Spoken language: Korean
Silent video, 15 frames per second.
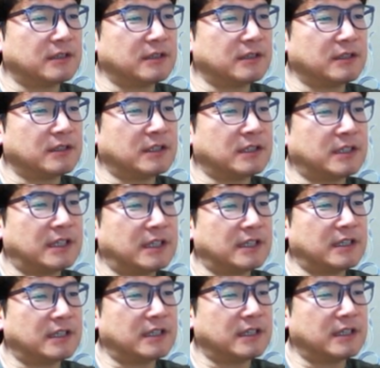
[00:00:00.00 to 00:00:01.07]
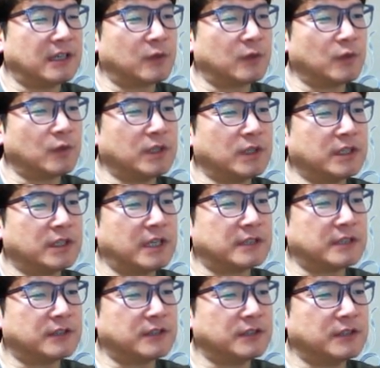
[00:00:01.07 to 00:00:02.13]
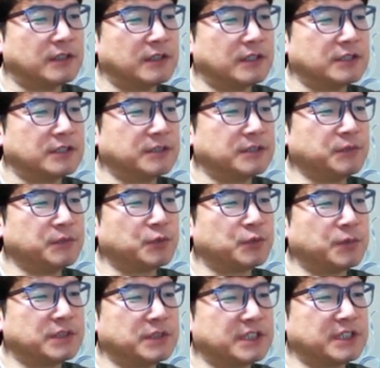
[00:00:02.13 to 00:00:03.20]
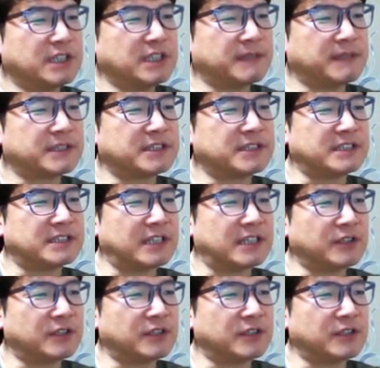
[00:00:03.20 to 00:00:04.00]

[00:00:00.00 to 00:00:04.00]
이렇게 하고 이렇게 해서 16번째 키가 만들어진다는 거.